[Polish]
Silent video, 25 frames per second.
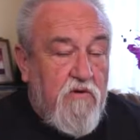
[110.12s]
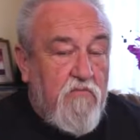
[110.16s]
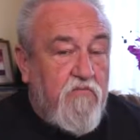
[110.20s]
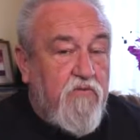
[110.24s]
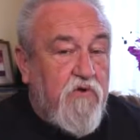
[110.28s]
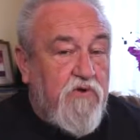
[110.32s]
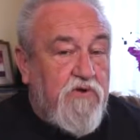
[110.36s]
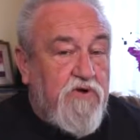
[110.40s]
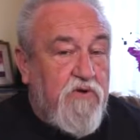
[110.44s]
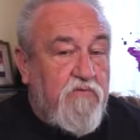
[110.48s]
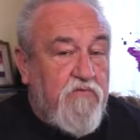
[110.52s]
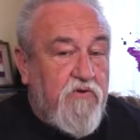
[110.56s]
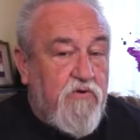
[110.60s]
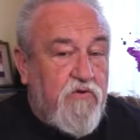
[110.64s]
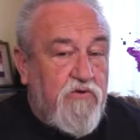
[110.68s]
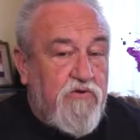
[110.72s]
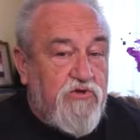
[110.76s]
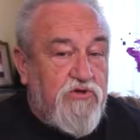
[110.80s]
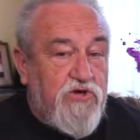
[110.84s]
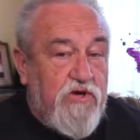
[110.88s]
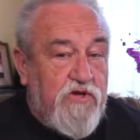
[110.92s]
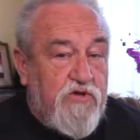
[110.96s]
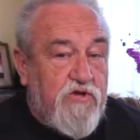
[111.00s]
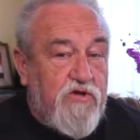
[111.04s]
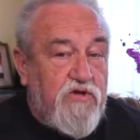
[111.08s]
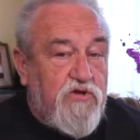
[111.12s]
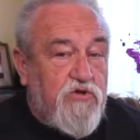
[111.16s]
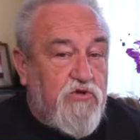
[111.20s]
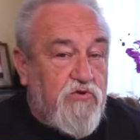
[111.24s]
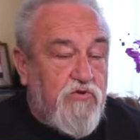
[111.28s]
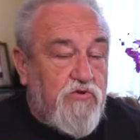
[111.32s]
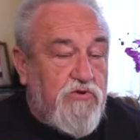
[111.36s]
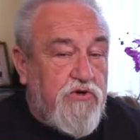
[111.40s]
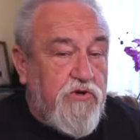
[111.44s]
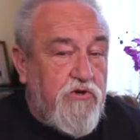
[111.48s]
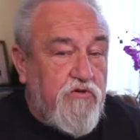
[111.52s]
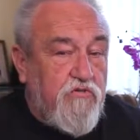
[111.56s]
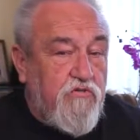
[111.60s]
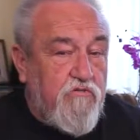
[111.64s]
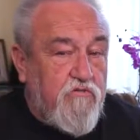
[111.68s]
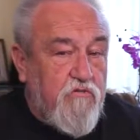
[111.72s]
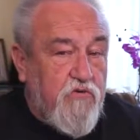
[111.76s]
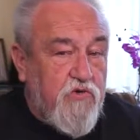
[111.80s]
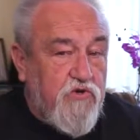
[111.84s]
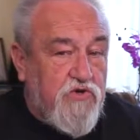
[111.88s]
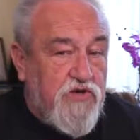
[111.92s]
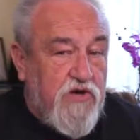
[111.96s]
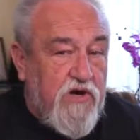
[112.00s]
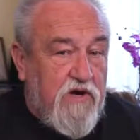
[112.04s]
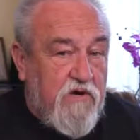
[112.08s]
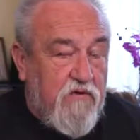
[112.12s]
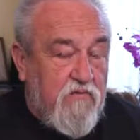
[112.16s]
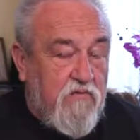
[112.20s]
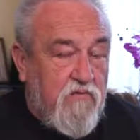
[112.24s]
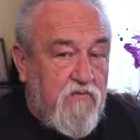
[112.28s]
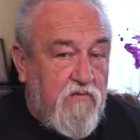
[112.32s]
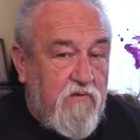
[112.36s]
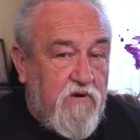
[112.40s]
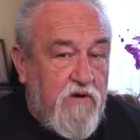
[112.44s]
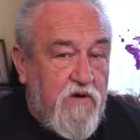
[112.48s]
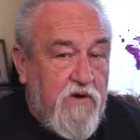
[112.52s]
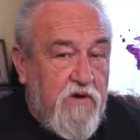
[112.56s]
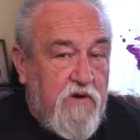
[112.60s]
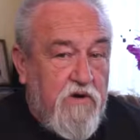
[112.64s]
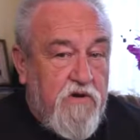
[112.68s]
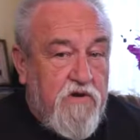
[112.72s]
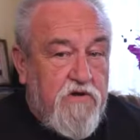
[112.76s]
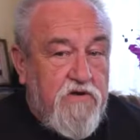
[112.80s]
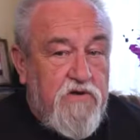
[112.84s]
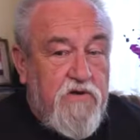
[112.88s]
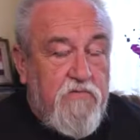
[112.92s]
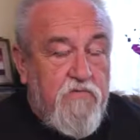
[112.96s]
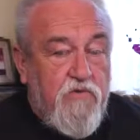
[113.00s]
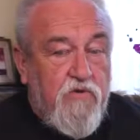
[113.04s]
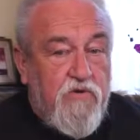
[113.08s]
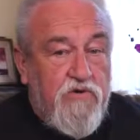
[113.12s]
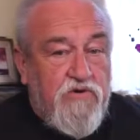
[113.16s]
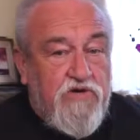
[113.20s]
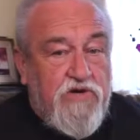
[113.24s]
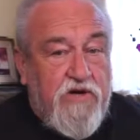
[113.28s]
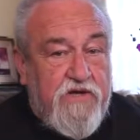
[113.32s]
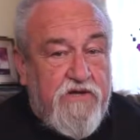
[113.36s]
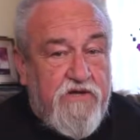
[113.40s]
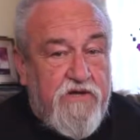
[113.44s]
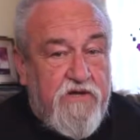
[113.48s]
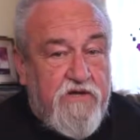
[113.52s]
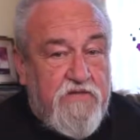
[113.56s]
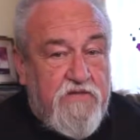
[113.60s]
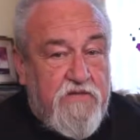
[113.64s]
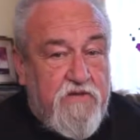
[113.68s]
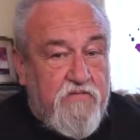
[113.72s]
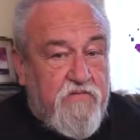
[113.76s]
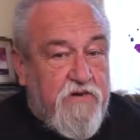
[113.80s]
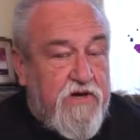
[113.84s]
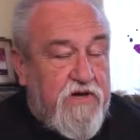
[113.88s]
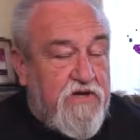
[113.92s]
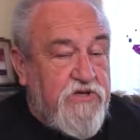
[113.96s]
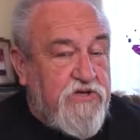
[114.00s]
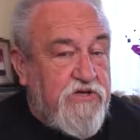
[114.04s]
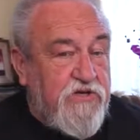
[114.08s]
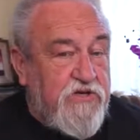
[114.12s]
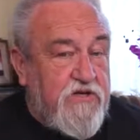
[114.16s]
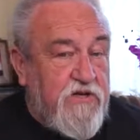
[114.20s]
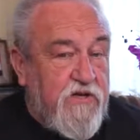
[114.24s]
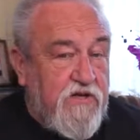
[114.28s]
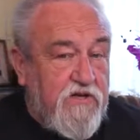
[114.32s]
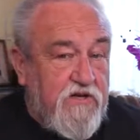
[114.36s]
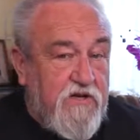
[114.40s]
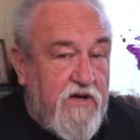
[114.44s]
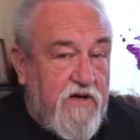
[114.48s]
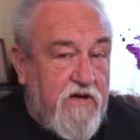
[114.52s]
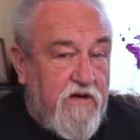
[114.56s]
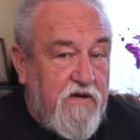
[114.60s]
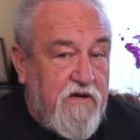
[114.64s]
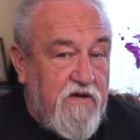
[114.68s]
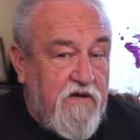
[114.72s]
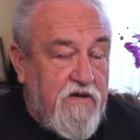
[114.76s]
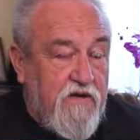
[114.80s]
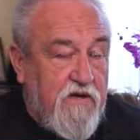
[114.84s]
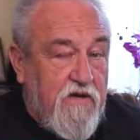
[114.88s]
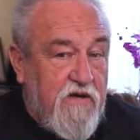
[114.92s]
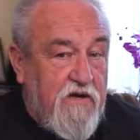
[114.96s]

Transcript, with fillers: bo nie było żadnych czujników pożaru, nie było żadnych i tak dalej.